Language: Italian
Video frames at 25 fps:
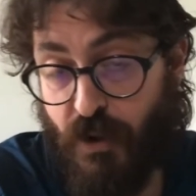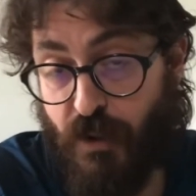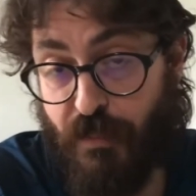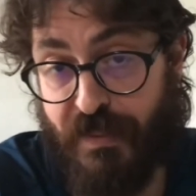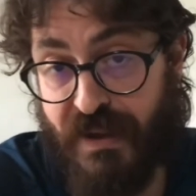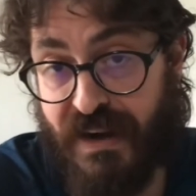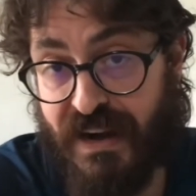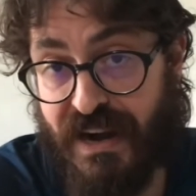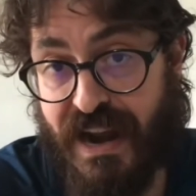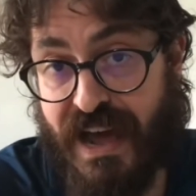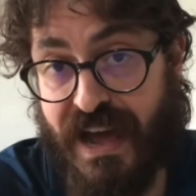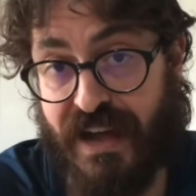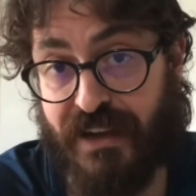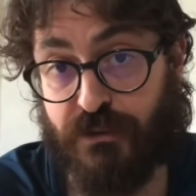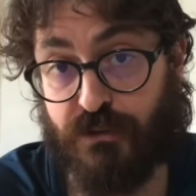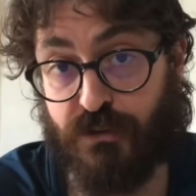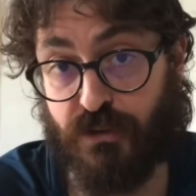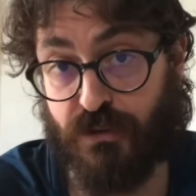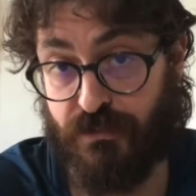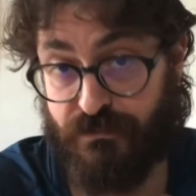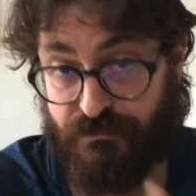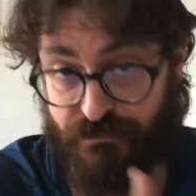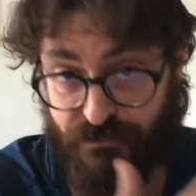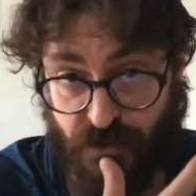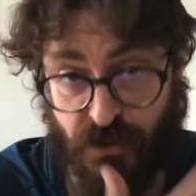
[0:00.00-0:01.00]
o per
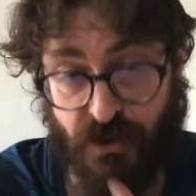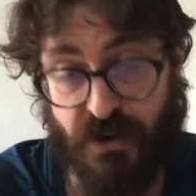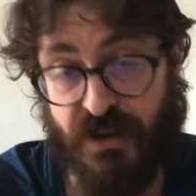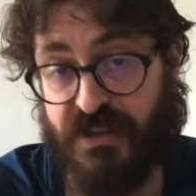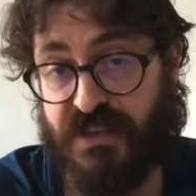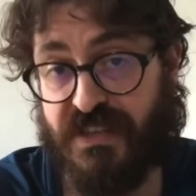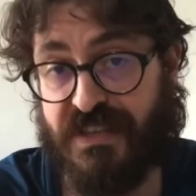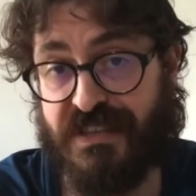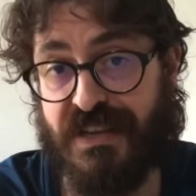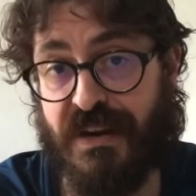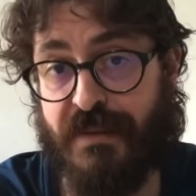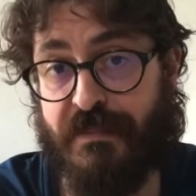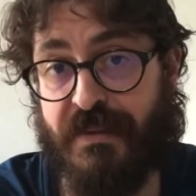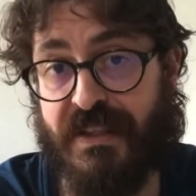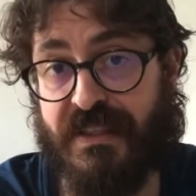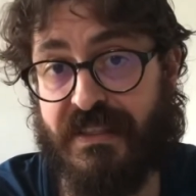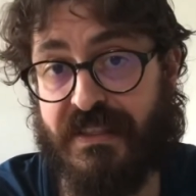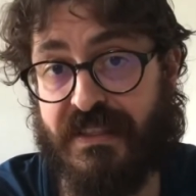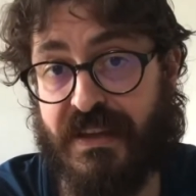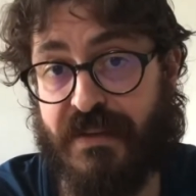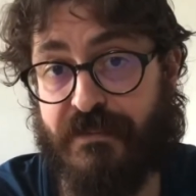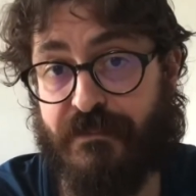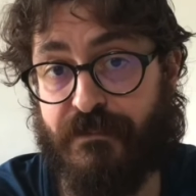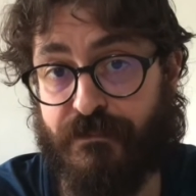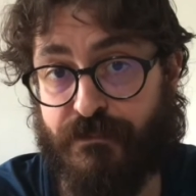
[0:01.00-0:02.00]
l'altro, non
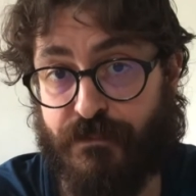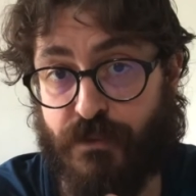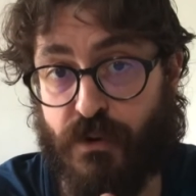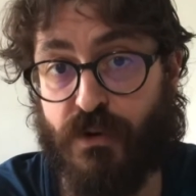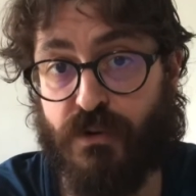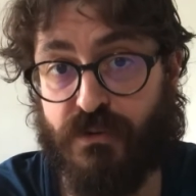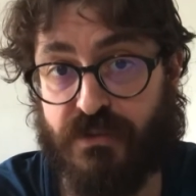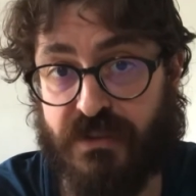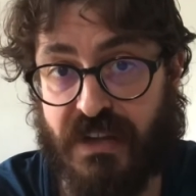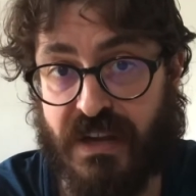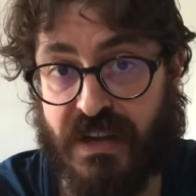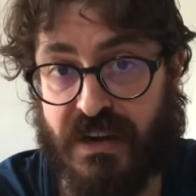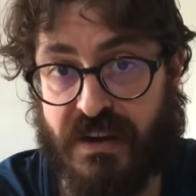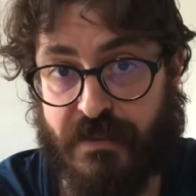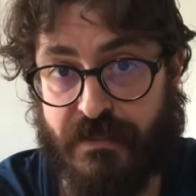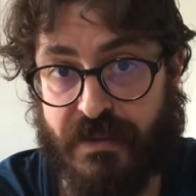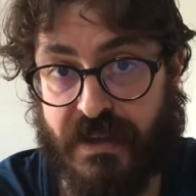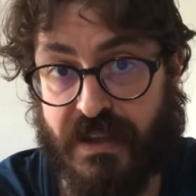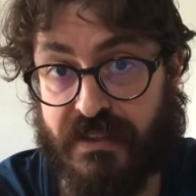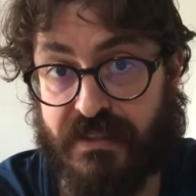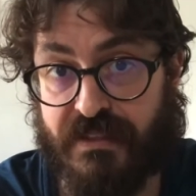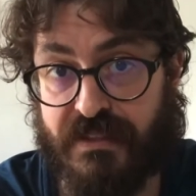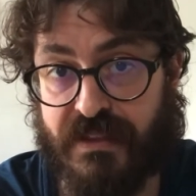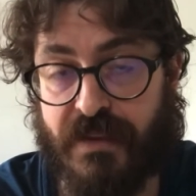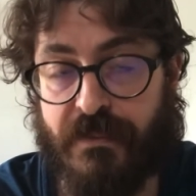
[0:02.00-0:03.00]
necessariamente
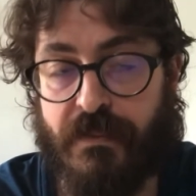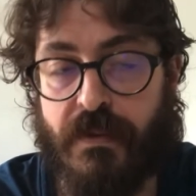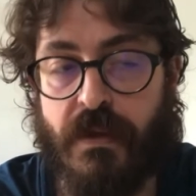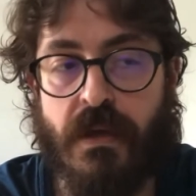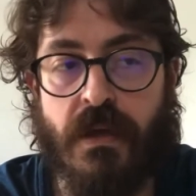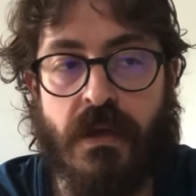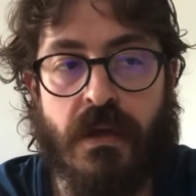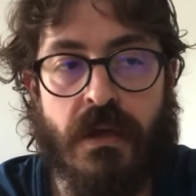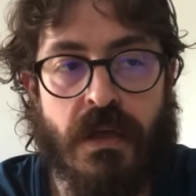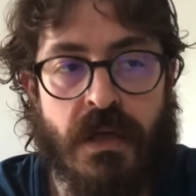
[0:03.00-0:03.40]
volontariamente.